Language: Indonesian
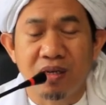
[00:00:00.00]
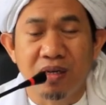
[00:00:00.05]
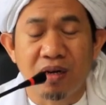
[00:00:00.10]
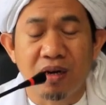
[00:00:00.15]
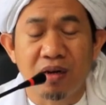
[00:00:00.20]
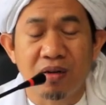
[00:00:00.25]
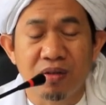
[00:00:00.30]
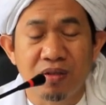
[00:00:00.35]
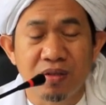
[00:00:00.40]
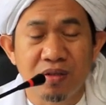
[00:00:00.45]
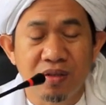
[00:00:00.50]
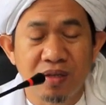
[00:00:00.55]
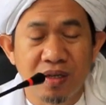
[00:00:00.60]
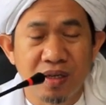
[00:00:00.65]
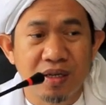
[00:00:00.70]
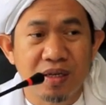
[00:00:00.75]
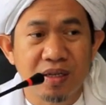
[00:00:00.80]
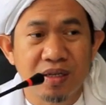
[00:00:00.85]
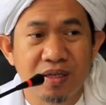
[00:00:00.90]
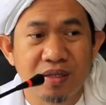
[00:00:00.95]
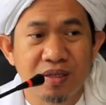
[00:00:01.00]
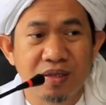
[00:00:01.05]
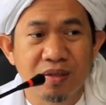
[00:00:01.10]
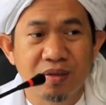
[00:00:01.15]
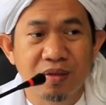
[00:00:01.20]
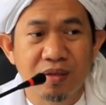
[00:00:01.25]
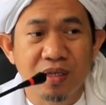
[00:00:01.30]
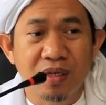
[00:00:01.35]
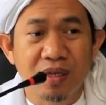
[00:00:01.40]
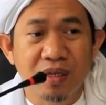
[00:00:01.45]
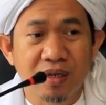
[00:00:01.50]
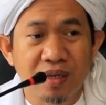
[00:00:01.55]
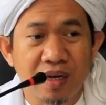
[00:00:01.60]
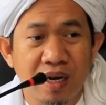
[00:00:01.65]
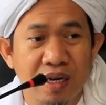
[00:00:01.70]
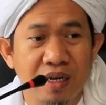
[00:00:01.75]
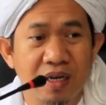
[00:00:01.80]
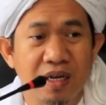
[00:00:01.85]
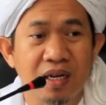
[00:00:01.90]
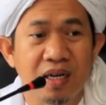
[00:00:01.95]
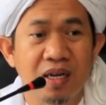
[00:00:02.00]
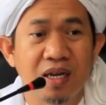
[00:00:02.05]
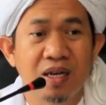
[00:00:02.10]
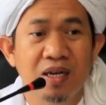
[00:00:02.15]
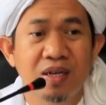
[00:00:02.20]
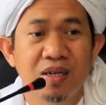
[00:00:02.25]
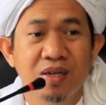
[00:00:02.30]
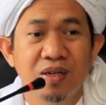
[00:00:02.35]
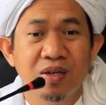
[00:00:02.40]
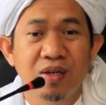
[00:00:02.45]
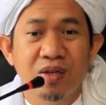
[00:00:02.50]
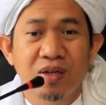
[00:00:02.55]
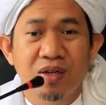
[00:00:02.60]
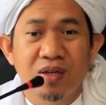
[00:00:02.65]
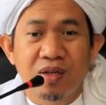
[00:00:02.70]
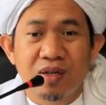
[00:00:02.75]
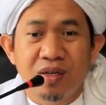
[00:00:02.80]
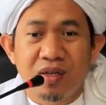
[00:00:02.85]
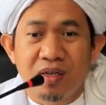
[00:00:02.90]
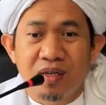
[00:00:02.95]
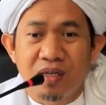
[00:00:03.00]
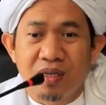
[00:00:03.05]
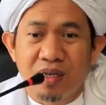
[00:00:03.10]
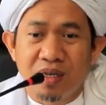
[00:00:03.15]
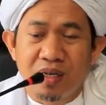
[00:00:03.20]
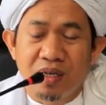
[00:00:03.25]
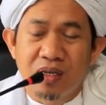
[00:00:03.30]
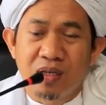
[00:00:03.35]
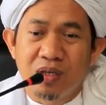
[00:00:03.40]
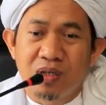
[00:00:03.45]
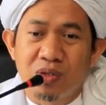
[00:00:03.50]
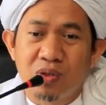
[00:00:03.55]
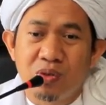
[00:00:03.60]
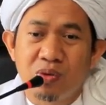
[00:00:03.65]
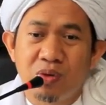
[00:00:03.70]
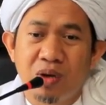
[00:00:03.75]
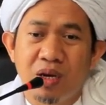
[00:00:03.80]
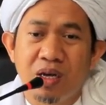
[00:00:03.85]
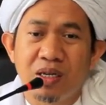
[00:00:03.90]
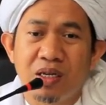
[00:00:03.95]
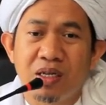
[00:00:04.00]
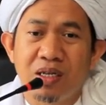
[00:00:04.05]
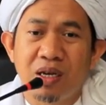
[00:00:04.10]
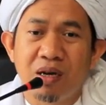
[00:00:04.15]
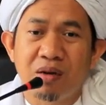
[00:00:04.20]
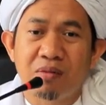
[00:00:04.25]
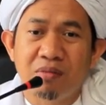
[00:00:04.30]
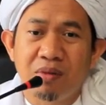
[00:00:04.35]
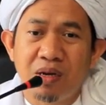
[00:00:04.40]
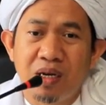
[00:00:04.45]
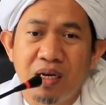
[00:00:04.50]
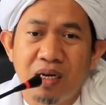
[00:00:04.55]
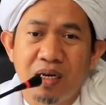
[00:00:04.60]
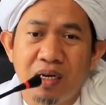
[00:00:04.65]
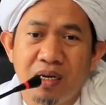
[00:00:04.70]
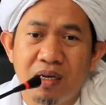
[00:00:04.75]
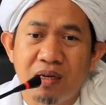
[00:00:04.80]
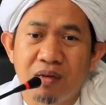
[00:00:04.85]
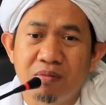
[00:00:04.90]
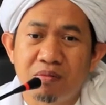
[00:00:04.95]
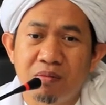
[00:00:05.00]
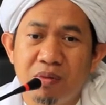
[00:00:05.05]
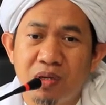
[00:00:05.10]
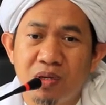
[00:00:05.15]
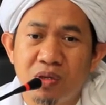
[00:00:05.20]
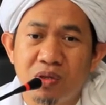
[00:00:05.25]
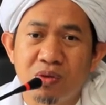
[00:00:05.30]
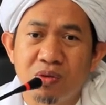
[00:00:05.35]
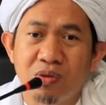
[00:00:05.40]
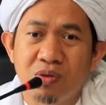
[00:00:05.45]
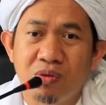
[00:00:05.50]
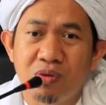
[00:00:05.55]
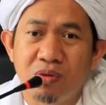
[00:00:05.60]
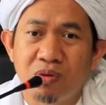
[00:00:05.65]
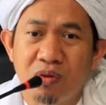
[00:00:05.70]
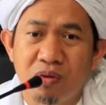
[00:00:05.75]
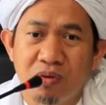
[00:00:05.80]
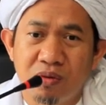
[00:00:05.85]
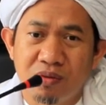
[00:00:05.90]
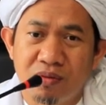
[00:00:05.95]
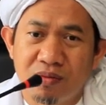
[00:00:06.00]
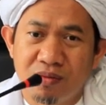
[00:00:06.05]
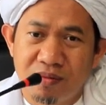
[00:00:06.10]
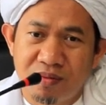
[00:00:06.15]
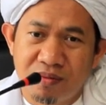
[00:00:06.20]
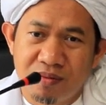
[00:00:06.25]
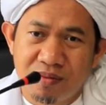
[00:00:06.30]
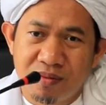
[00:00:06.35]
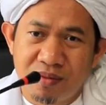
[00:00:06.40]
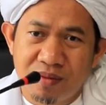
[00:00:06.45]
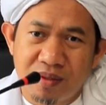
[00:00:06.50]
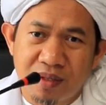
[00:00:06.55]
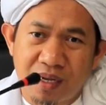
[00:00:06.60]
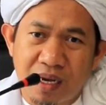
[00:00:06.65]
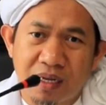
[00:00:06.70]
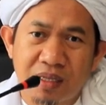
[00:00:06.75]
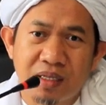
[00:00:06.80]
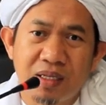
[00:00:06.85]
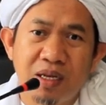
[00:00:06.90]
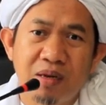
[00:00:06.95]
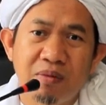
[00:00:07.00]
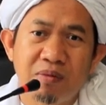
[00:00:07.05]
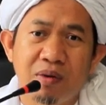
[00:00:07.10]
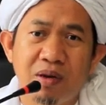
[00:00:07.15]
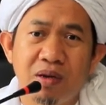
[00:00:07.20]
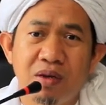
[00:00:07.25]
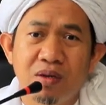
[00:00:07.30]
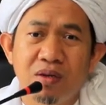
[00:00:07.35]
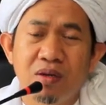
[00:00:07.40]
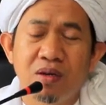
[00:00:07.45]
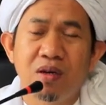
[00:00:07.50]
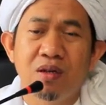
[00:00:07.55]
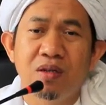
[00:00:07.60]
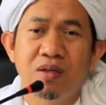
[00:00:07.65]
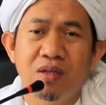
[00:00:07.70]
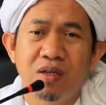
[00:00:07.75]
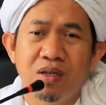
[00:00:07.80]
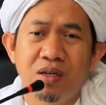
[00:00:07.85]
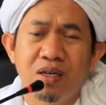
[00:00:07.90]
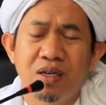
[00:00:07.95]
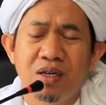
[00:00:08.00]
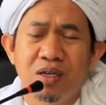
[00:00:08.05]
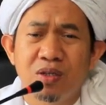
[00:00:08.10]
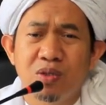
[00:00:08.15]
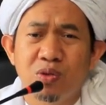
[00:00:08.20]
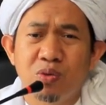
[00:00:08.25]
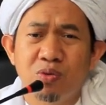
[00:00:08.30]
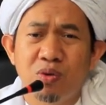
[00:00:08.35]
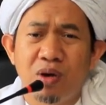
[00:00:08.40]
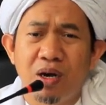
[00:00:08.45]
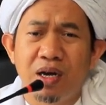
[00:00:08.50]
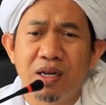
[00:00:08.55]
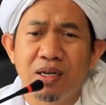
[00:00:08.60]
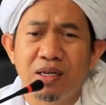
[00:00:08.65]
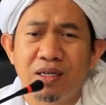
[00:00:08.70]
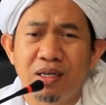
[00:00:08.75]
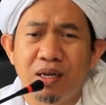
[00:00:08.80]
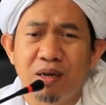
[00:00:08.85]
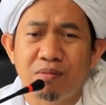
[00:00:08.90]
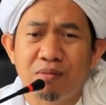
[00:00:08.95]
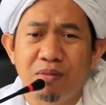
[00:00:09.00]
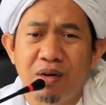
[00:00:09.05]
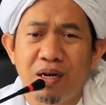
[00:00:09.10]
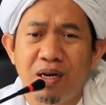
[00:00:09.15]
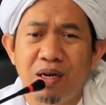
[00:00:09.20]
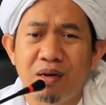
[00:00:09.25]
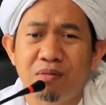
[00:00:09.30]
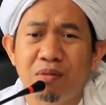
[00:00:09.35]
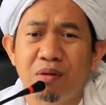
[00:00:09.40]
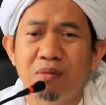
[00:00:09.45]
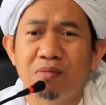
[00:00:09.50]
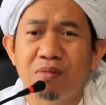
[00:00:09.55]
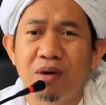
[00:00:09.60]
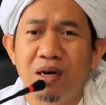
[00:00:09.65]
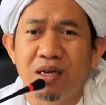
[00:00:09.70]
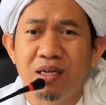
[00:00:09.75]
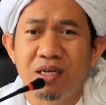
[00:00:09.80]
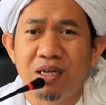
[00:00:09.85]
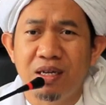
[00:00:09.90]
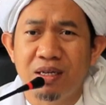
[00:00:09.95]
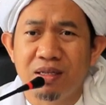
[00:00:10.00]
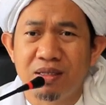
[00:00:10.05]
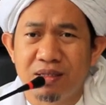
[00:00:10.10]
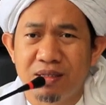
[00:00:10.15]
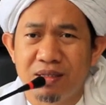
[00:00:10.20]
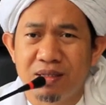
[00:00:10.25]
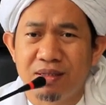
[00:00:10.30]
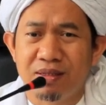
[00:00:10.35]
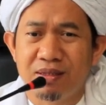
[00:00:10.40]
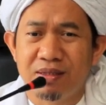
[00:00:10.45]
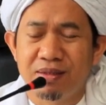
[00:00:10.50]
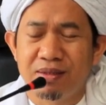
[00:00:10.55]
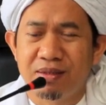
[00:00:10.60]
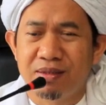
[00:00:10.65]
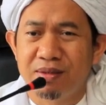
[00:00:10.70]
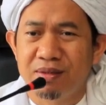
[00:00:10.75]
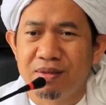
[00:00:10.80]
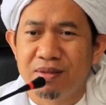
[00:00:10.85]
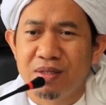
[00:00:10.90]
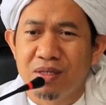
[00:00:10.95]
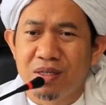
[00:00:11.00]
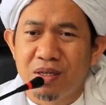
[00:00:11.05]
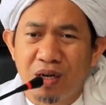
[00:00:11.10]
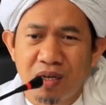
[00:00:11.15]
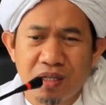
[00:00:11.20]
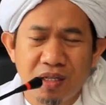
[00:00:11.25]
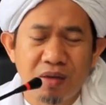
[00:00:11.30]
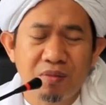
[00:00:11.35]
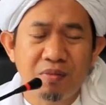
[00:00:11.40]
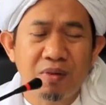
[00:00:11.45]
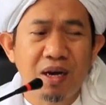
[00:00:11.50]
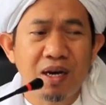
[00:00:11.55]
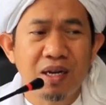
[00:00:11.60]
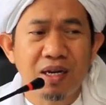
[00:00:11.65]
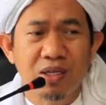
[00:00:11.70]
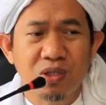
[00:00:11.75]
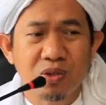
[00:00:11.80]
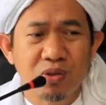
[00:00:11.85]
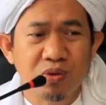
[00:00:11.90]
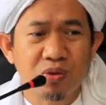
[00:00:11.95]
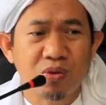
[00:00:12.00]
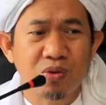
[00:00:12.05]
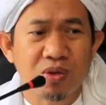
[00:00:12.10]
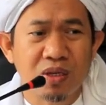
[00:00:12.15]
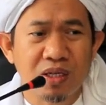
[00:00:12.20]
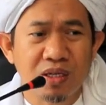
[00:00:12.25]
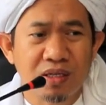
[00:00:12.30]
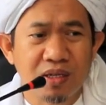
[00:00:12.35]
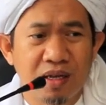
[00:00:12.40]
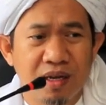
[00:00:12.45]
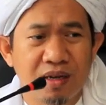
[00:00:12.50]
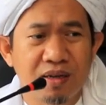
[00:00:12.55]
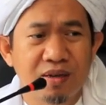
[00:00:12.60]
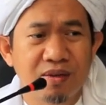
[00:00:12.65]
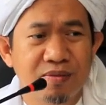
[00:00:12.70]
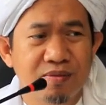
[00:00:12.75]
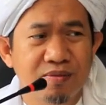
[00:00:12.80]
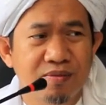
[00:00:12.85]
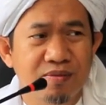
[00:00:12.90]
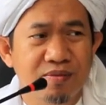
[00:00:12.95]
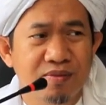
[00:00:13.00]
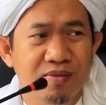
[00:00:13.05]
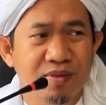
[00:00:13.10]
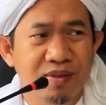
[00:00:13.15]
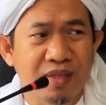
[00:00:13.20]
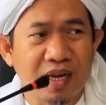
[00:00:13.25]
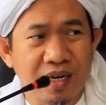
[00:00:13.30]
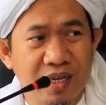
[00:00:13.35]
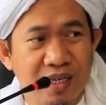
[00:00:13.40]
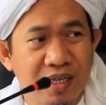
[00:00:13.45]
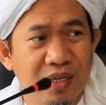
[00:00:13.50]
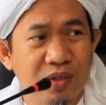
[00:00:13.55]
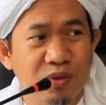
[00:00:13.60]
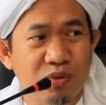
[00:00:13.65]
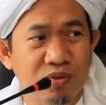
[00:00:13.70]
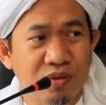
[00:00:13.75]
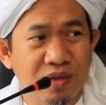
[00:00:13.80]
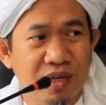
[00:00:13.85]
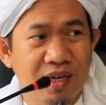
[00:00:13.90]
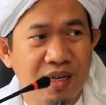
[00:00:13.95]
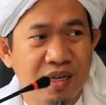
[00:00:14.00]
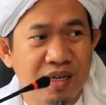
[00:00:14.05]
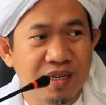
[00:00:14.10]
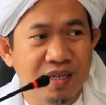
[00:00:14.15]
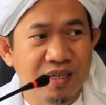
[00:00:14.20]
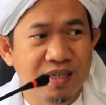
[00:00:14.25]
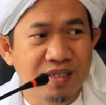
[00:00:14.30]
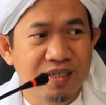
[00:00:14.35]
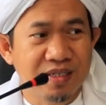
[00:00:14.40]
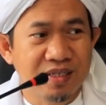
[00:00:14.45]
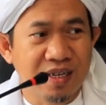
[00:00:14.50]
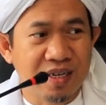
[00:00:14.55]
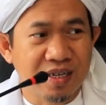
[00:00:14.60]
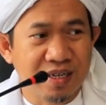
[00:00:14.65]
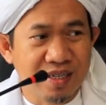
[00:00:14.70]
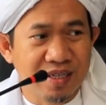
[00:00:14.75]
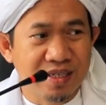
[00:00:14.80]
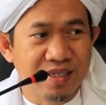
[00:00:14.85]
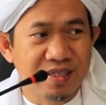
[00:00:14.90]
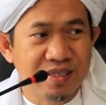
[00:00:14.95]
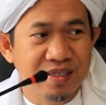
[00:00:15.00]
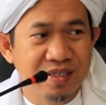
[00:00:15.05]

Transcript: Allah adalah ya Tuhan yang maha bersyukur artinya apa Allah Tuhan yang maha membalas Allah balas syukur kita tadinya susah jadi